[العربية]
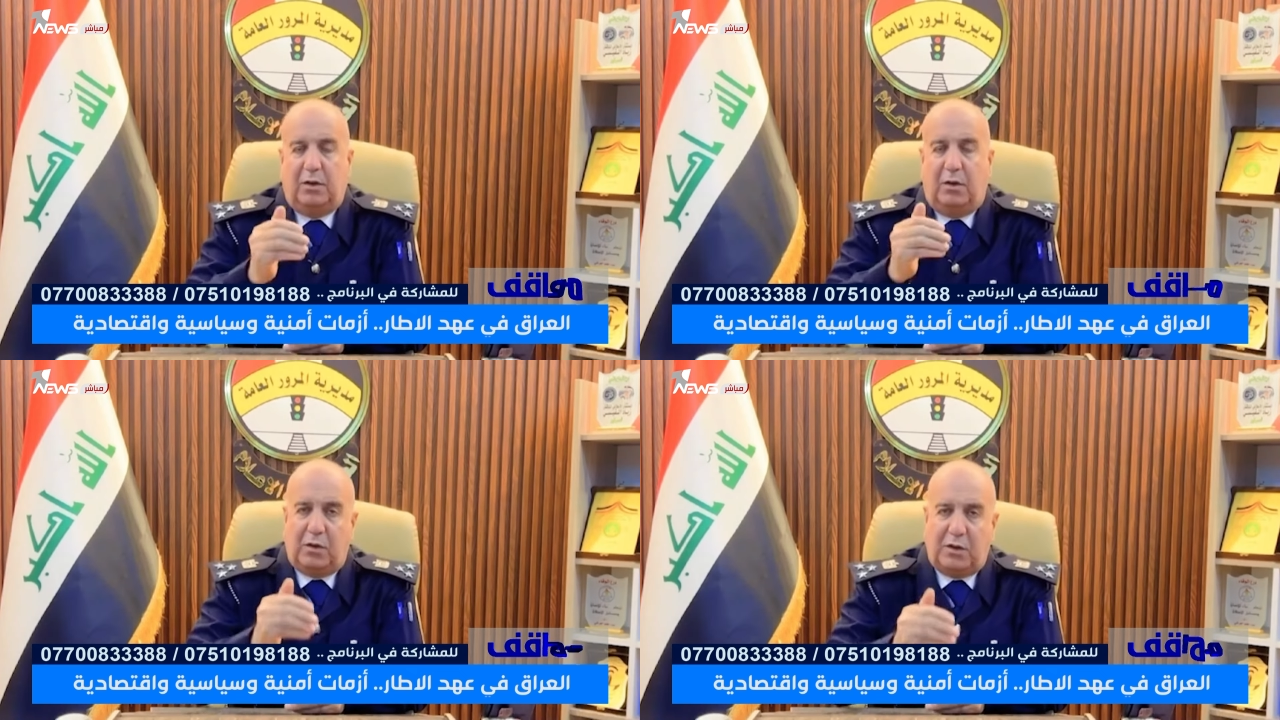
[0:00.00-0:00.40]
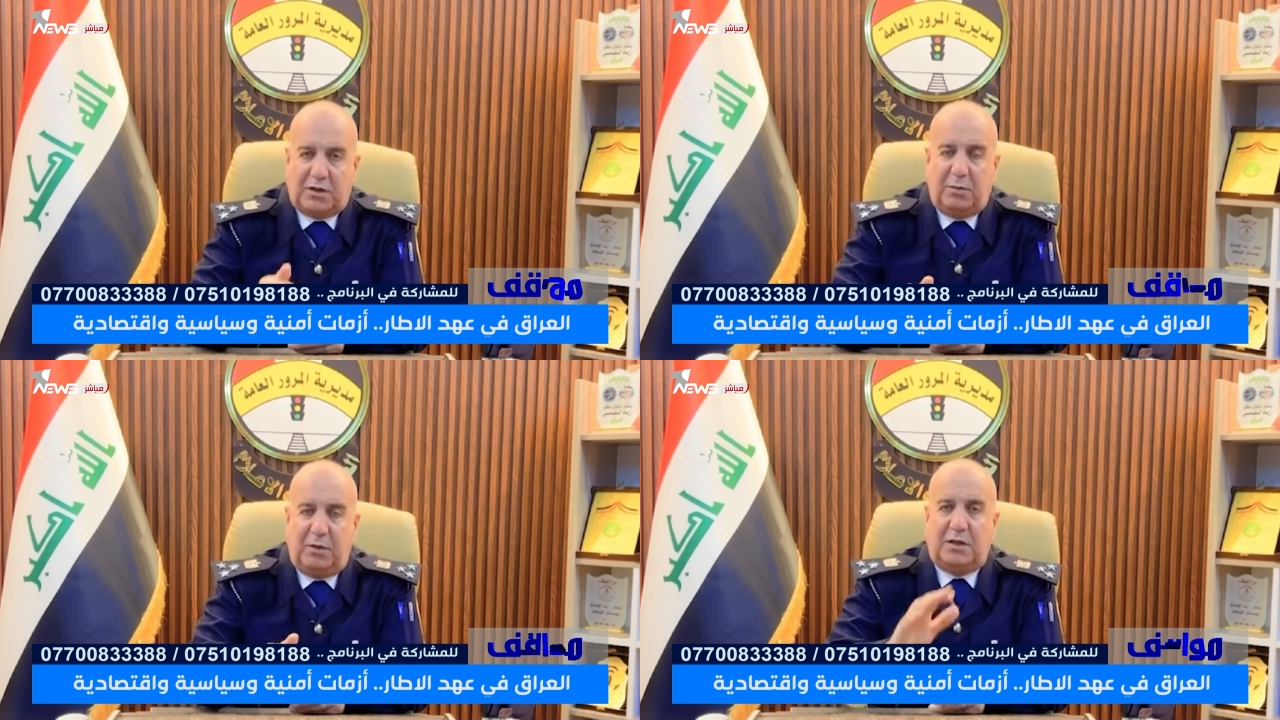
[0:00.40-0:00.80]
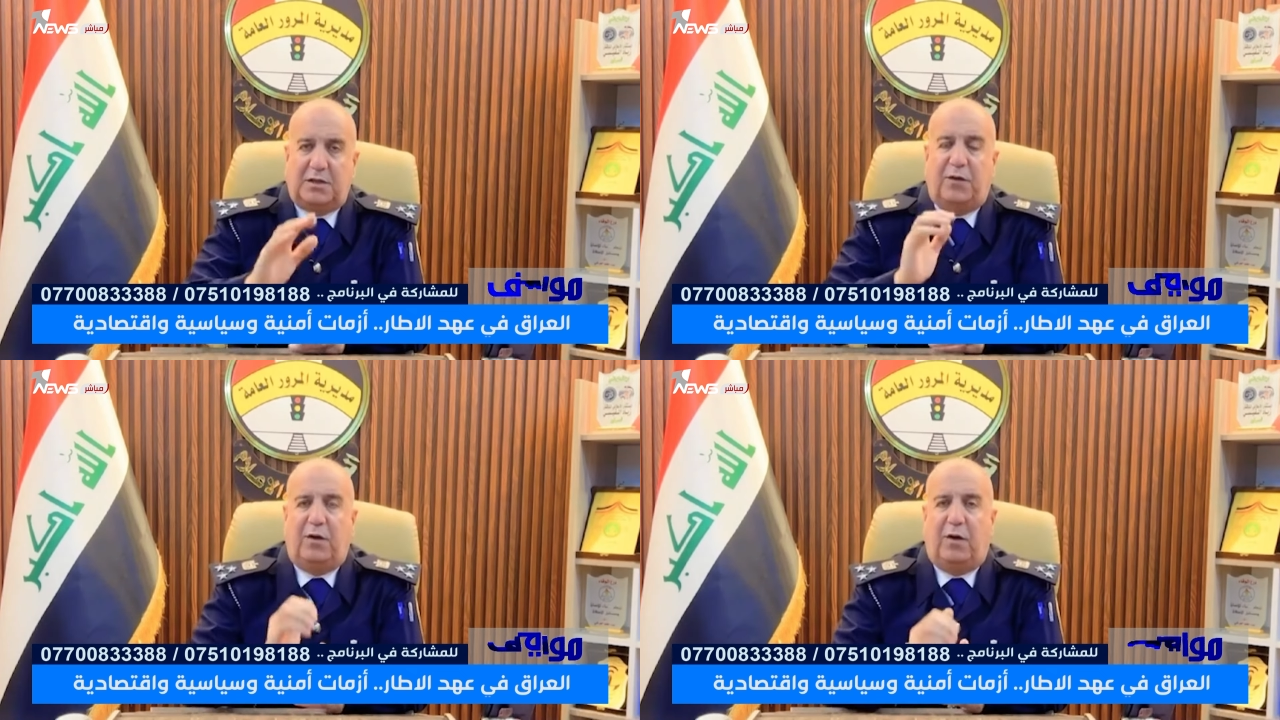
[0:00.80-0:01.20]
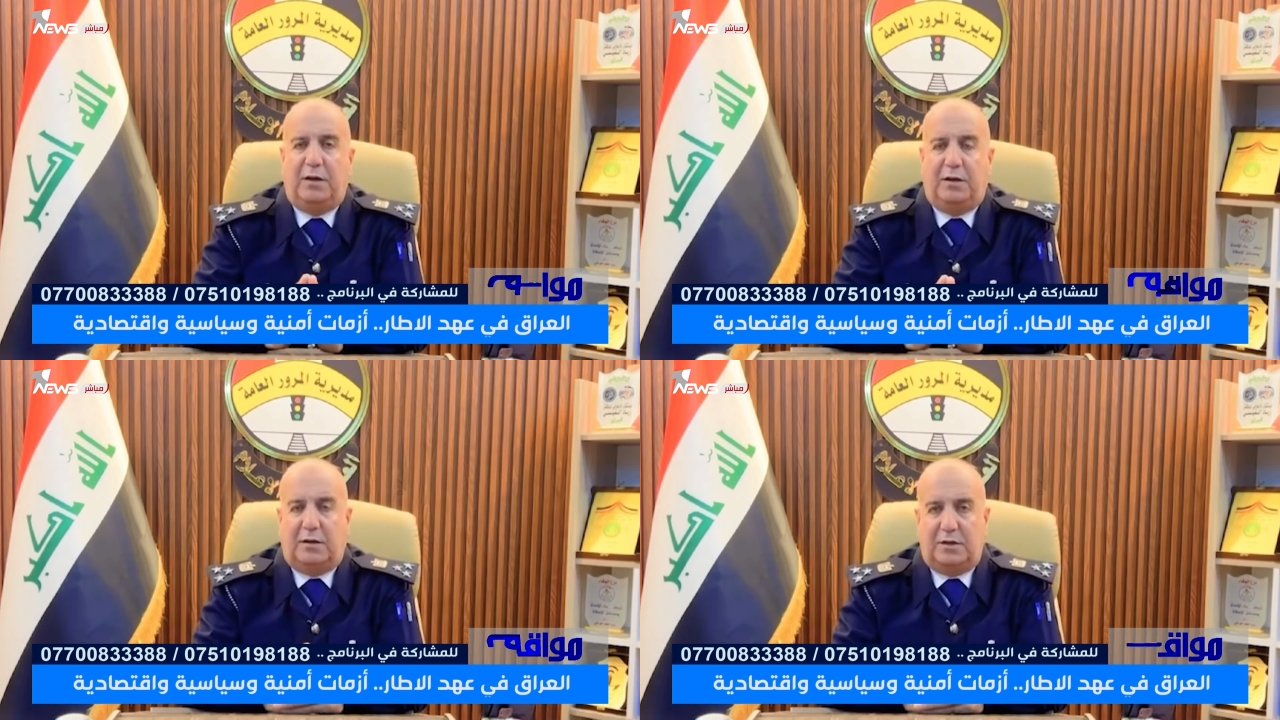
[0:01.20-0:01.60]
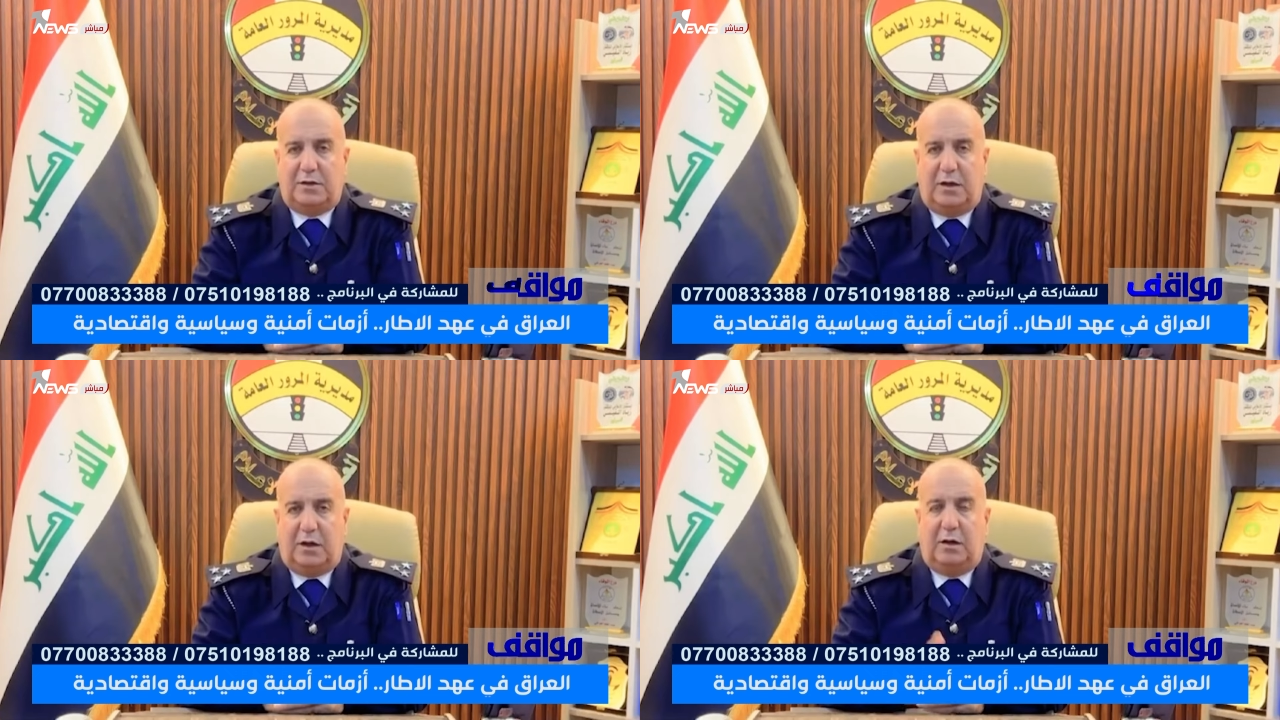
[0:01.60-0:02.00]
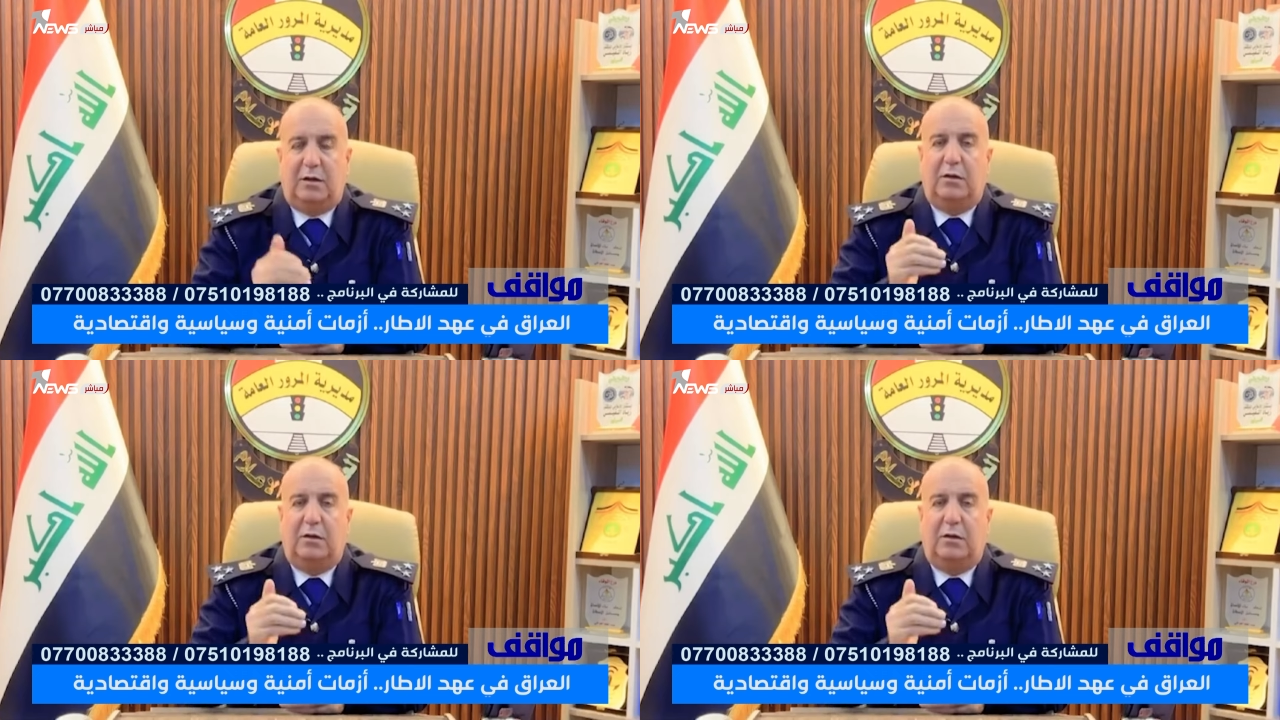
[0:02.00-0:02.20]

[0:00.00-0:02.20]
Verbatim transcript: وقسم عسفوا عن التسجيل